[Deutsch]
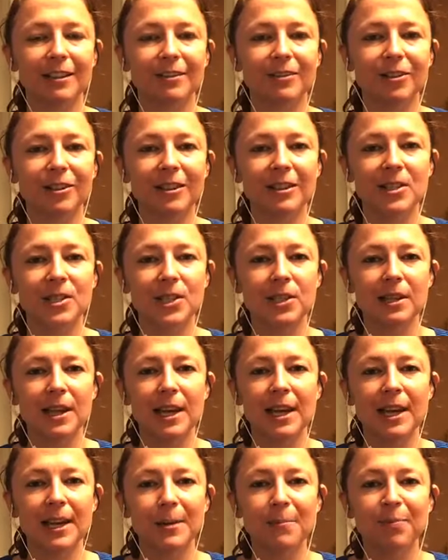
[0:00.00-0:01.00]
Da ist
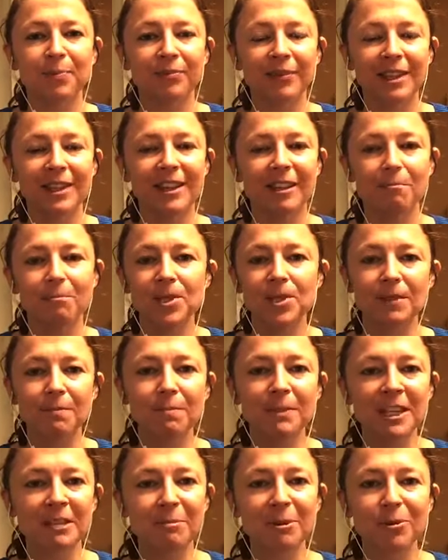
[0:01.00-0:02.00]
ich habe das an
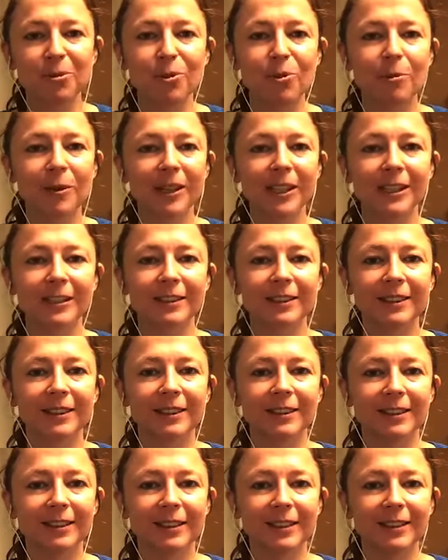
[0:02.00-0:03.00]
mir
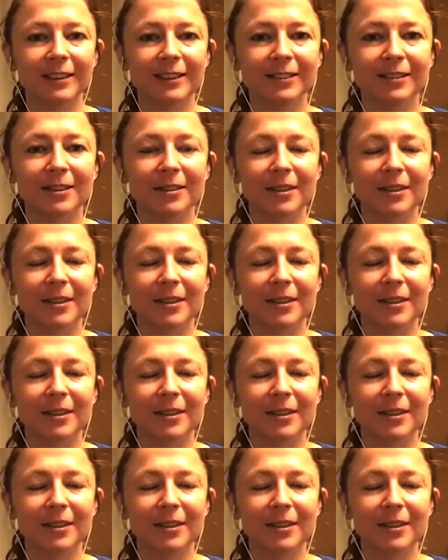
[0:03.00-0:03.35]
beobachtet, äh,